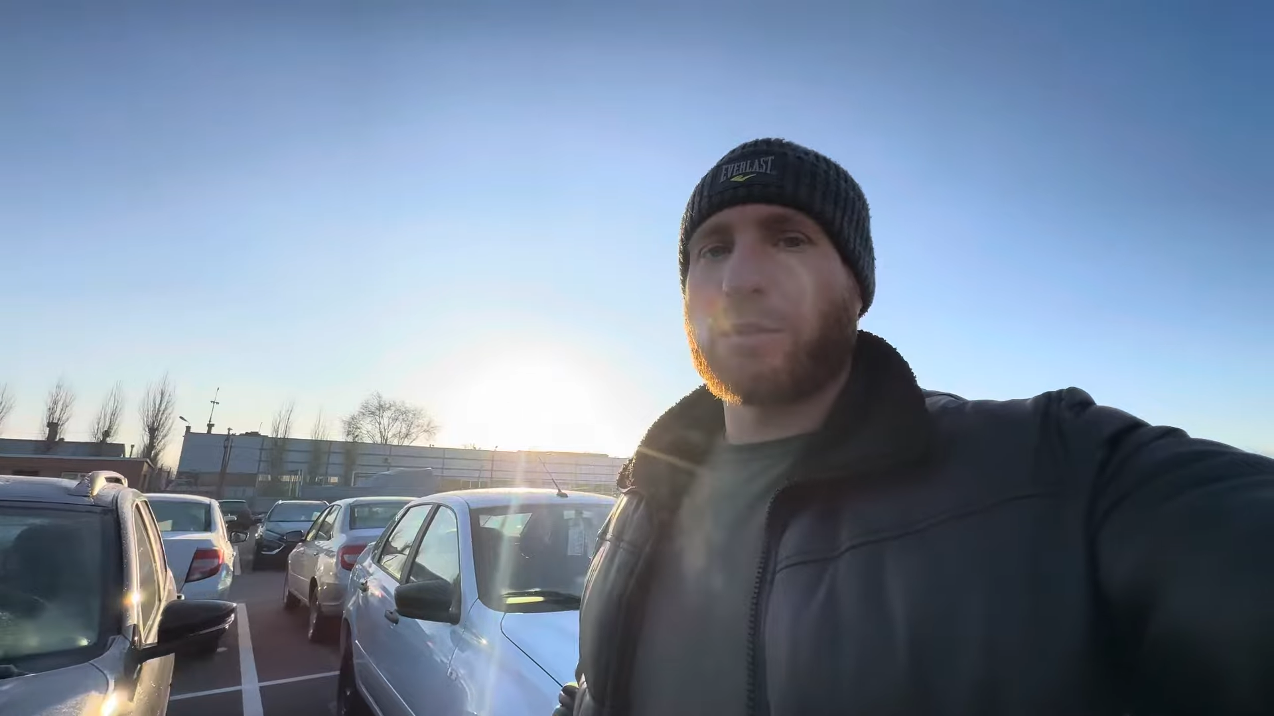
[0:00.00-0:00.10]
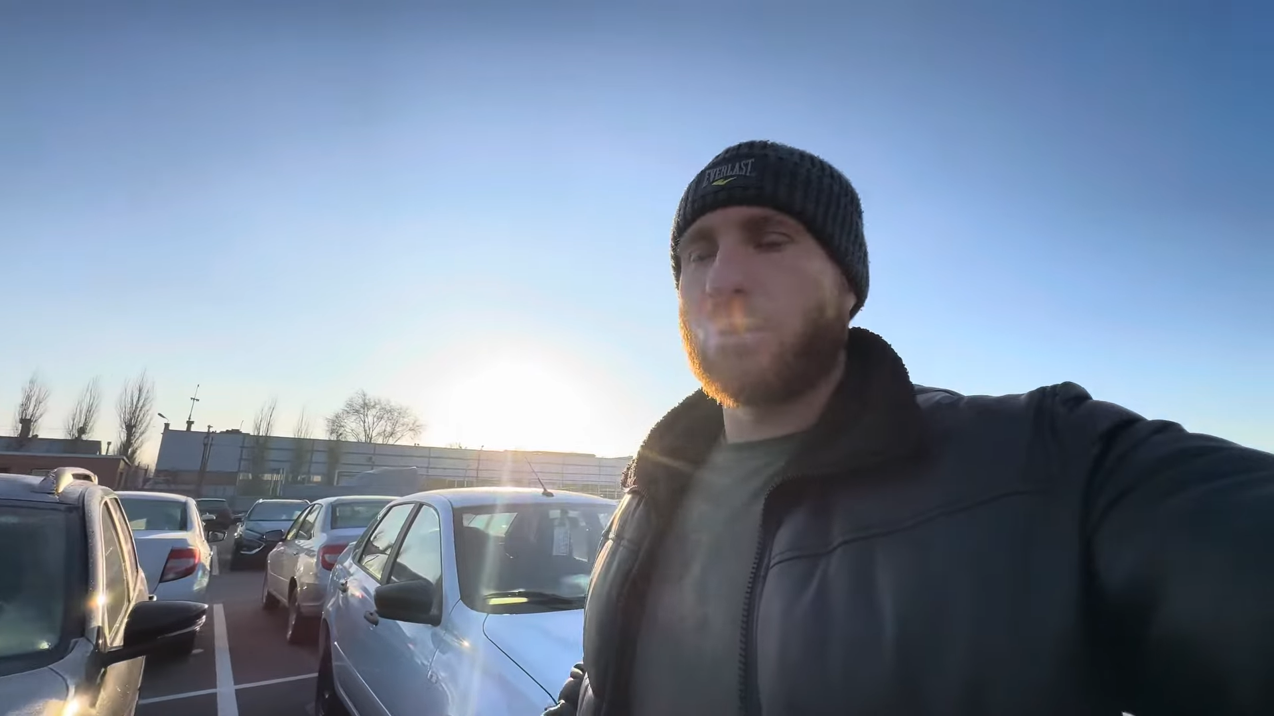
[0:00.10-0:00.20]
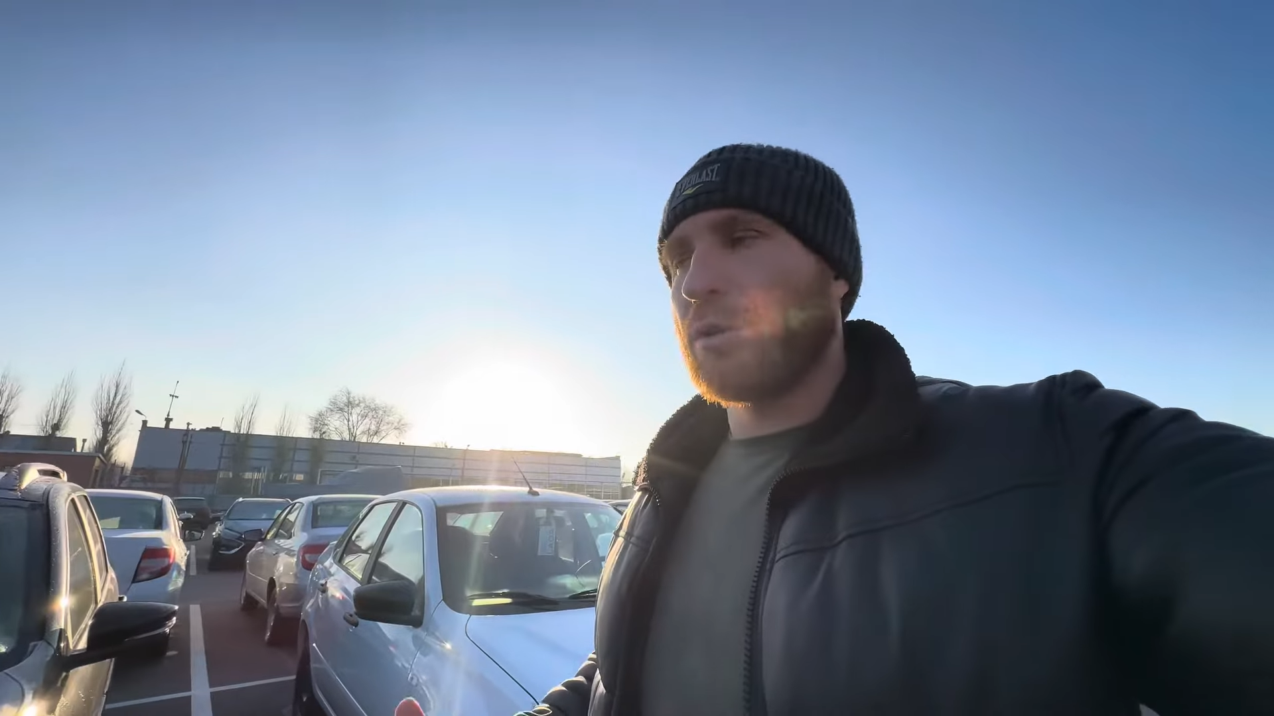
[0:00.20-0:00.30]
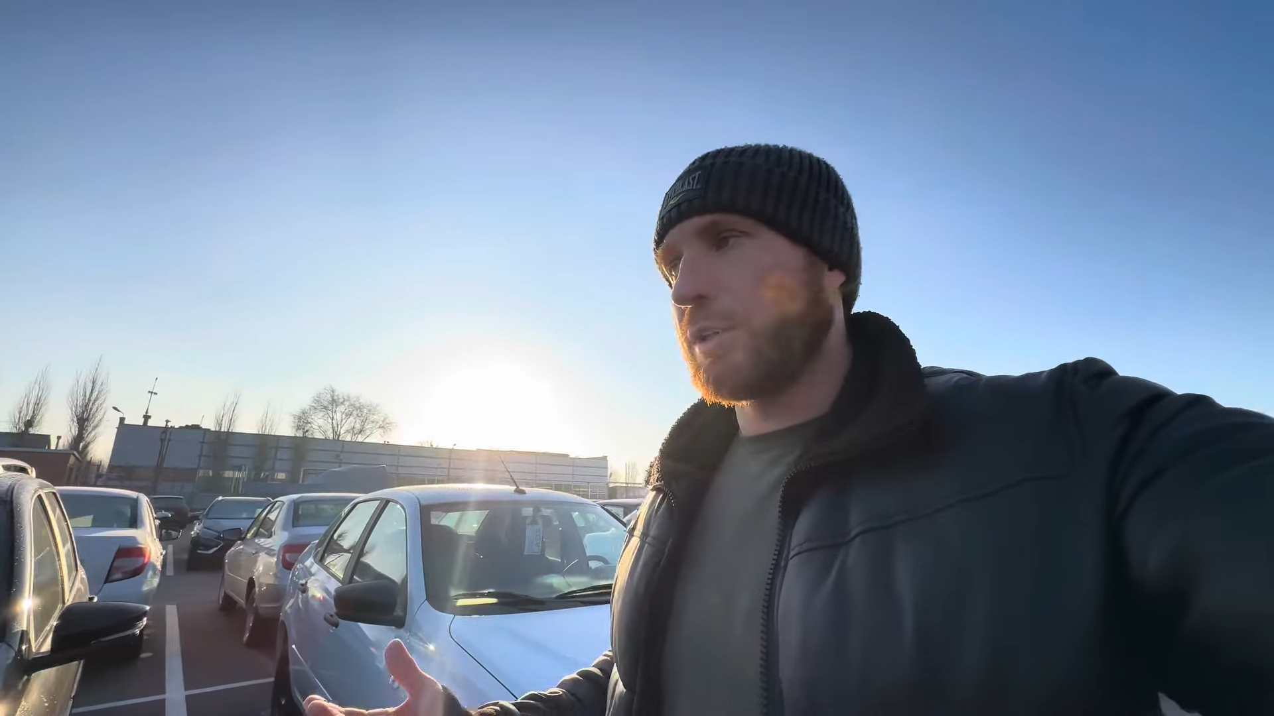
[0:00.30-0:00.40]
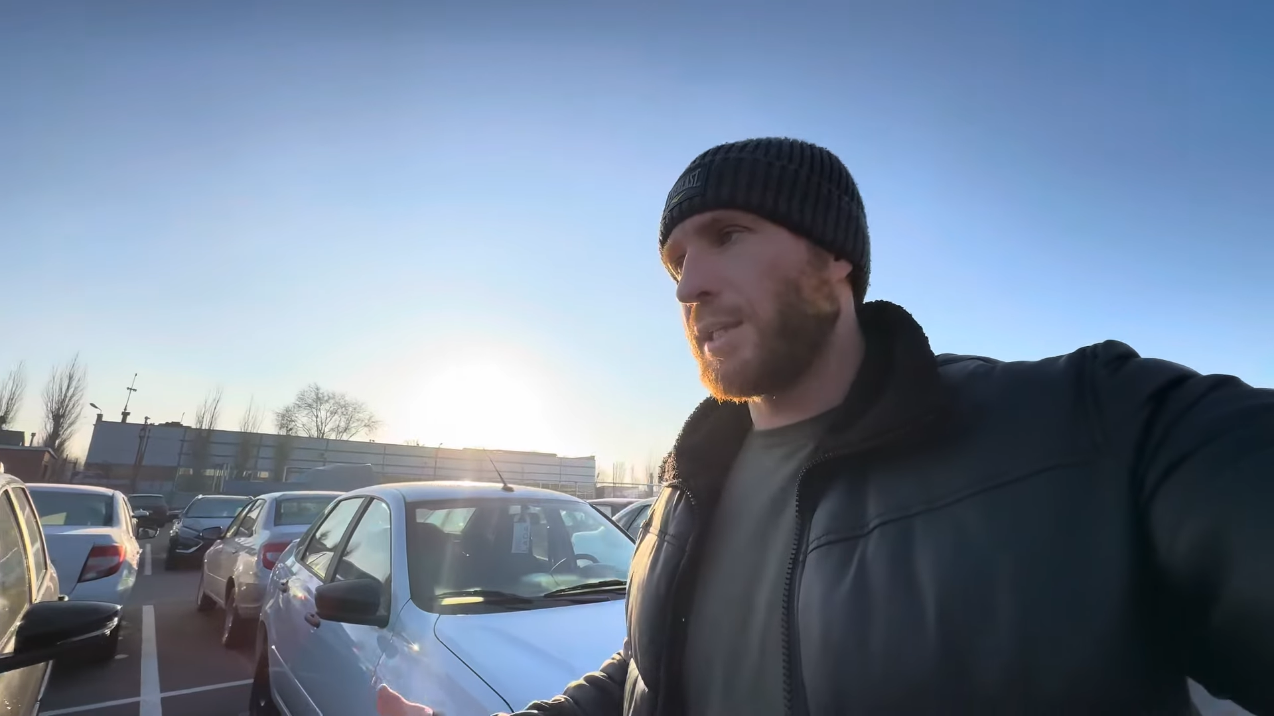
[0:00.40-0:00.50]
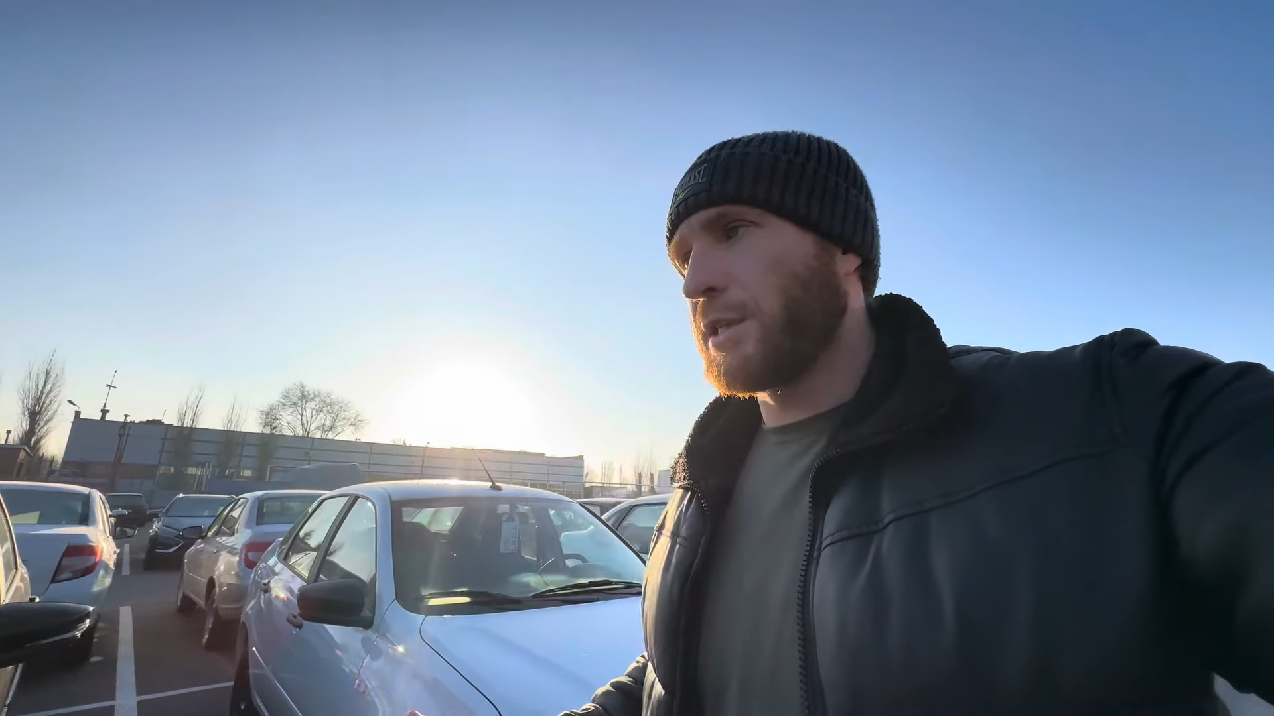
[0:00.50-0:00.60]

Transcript: кто-то для